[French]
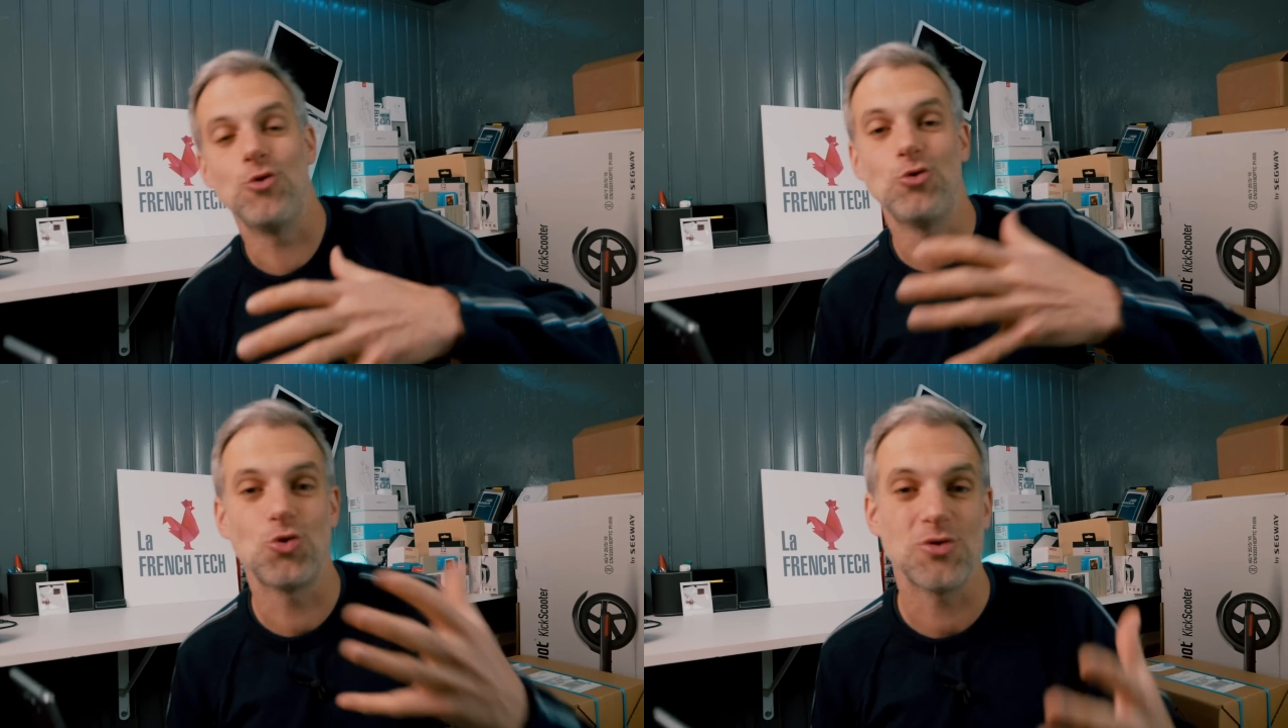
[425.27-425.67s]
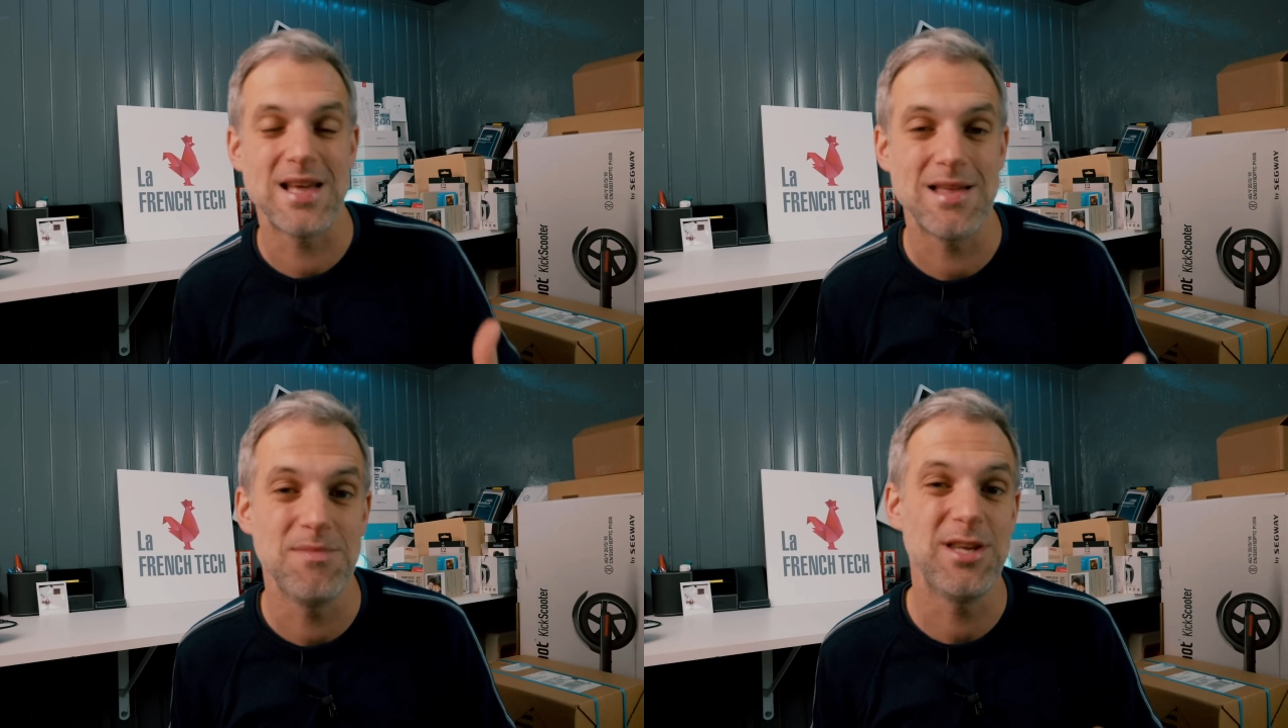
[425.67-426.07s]
une
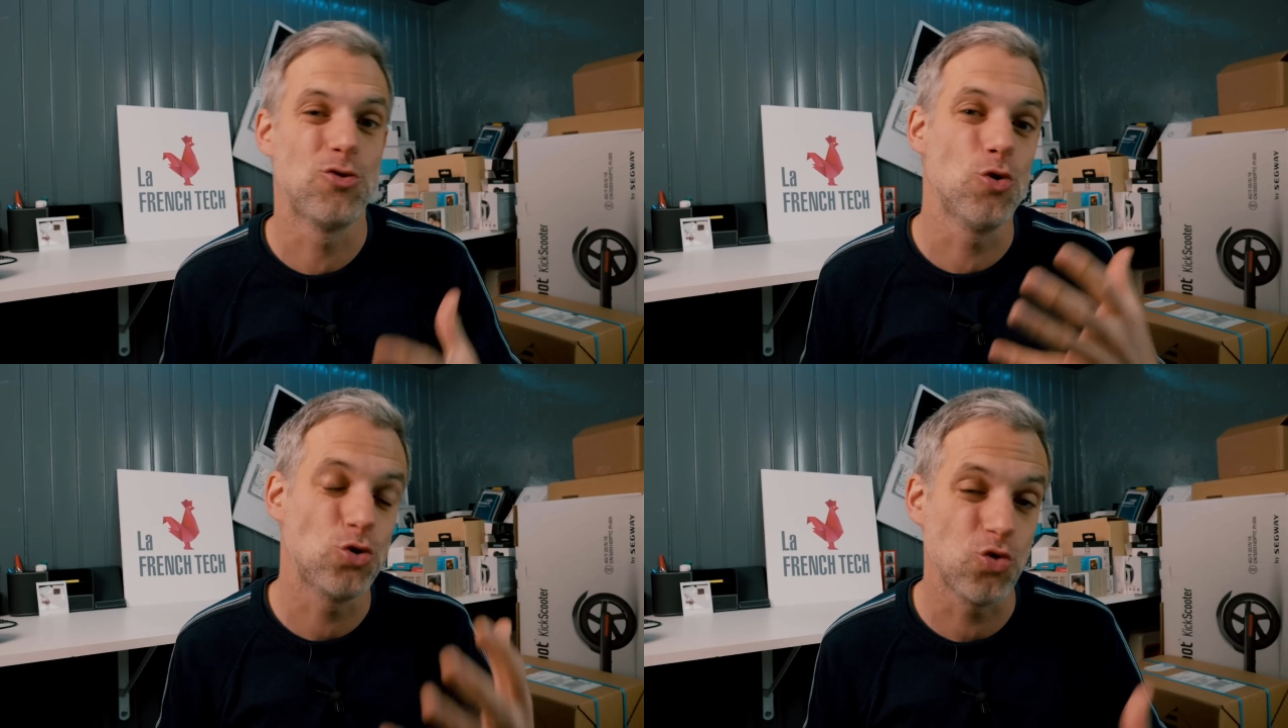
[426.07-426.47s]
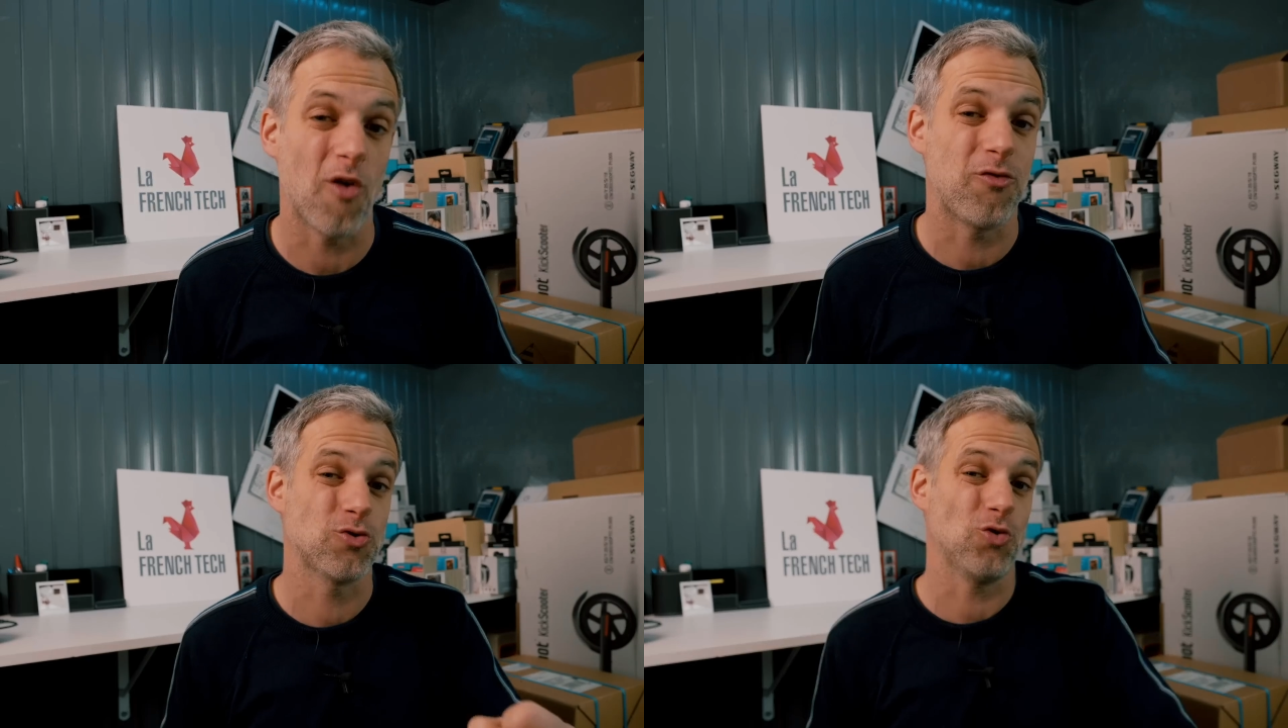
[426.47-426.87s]
journée et demie, deux jours
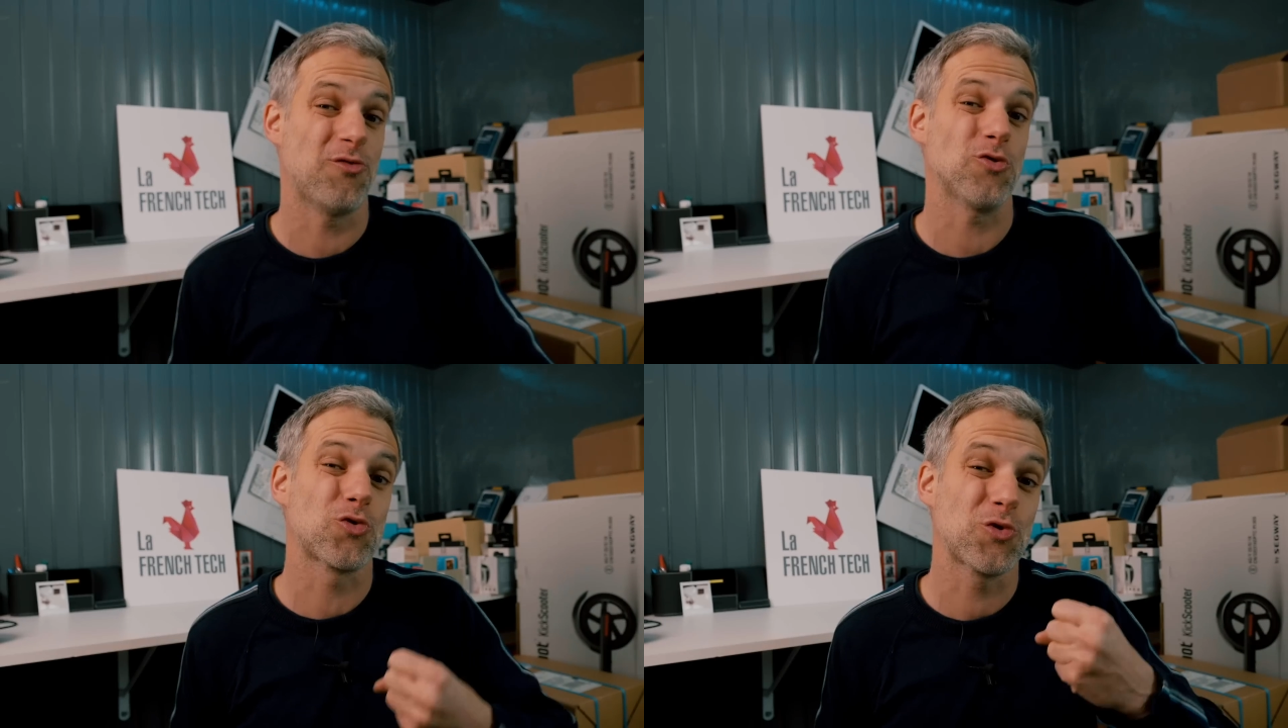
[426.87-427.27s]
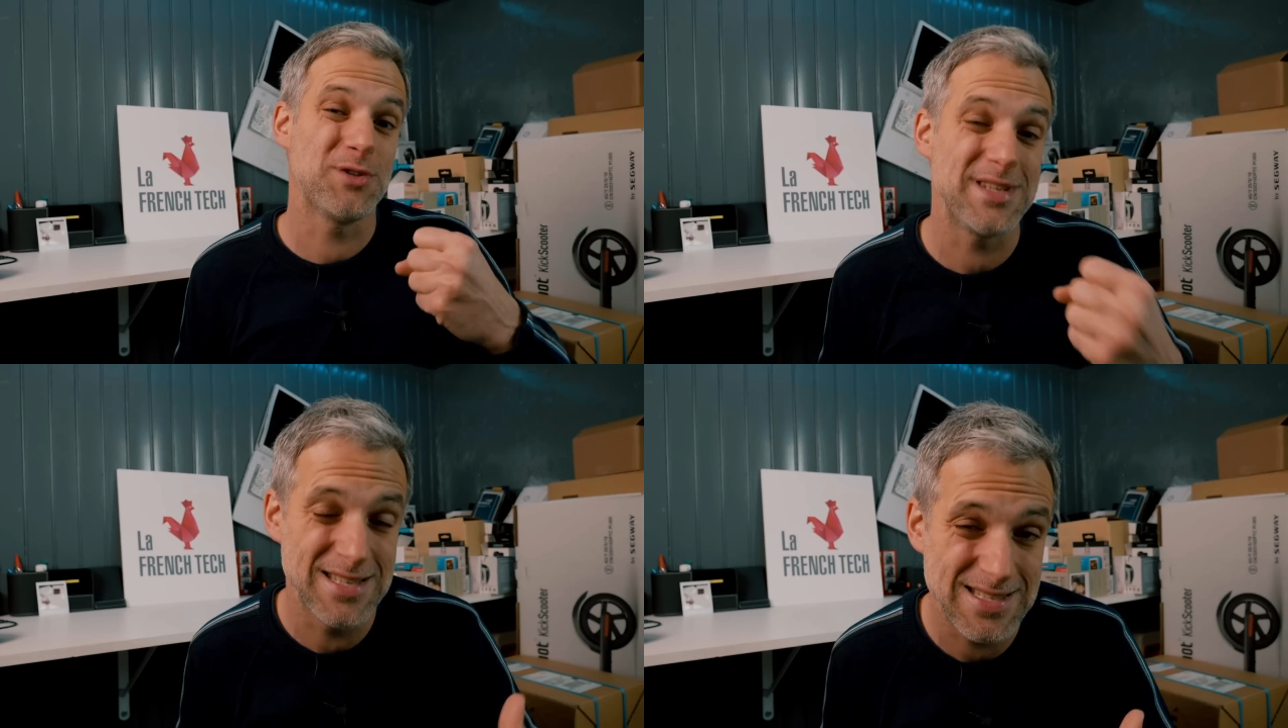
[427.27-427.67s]
en fonction de votre
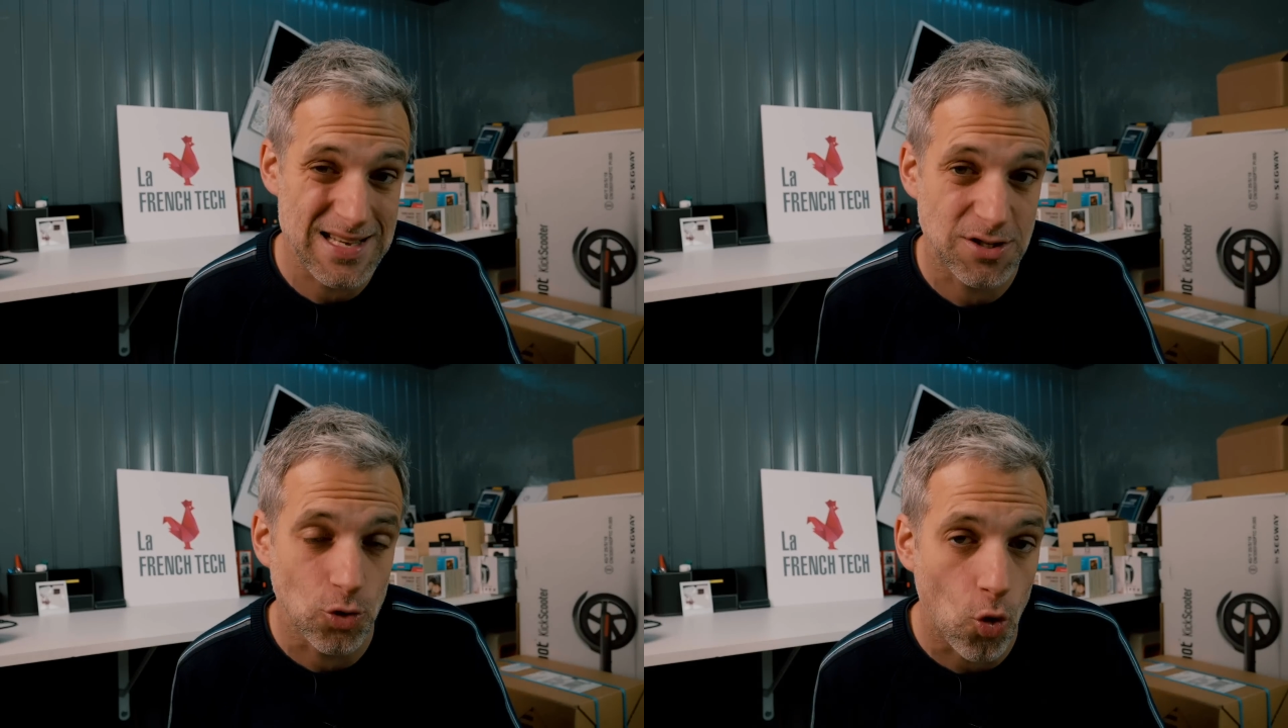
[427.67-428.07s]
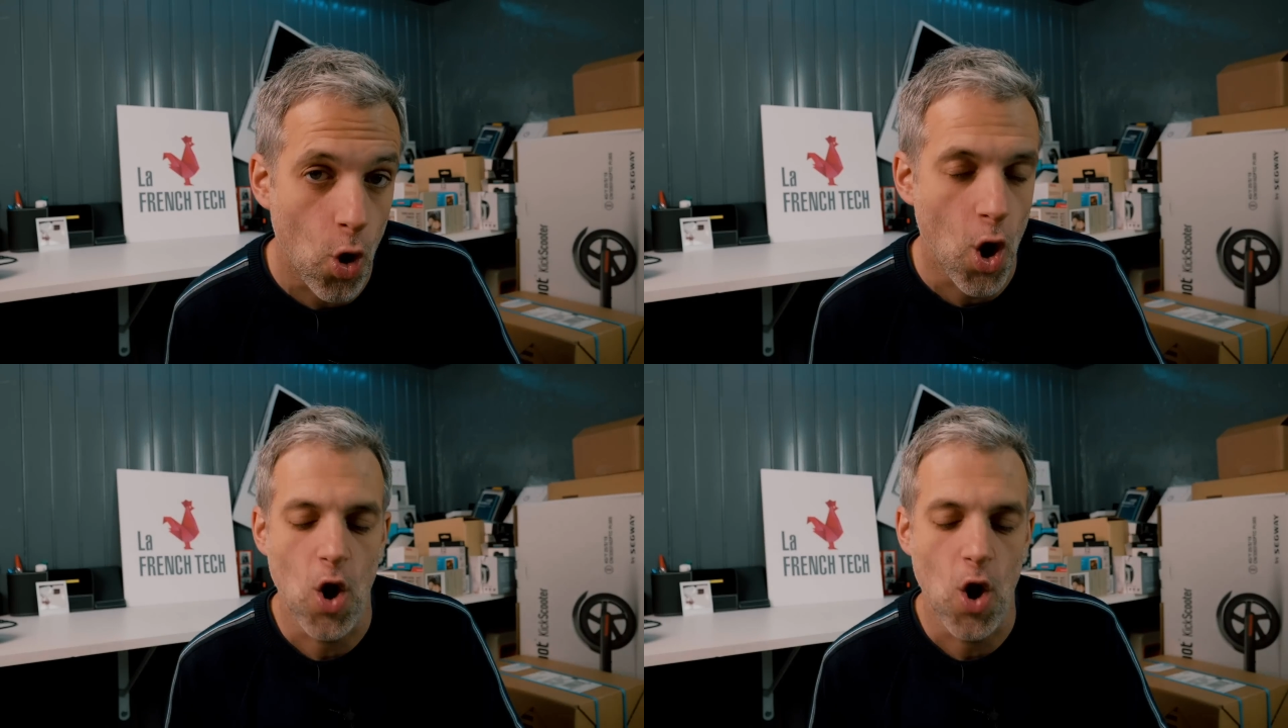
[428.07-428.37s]
utilisation